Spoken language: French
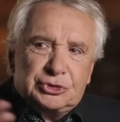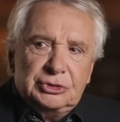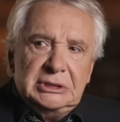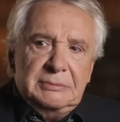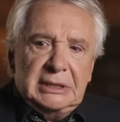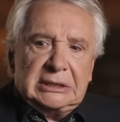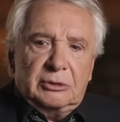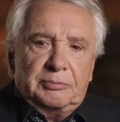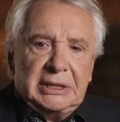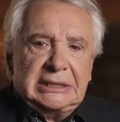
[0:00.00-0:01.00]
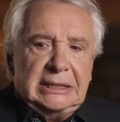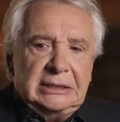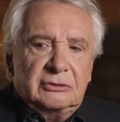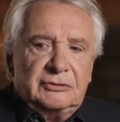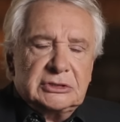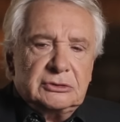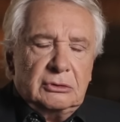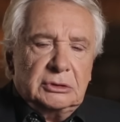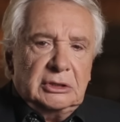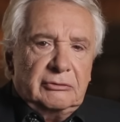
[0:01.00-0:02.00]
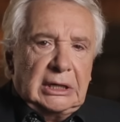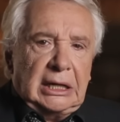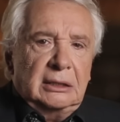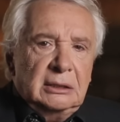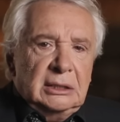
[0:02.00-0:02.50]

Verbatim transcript: te dis mettre le paquet de façon à leur dire voilà,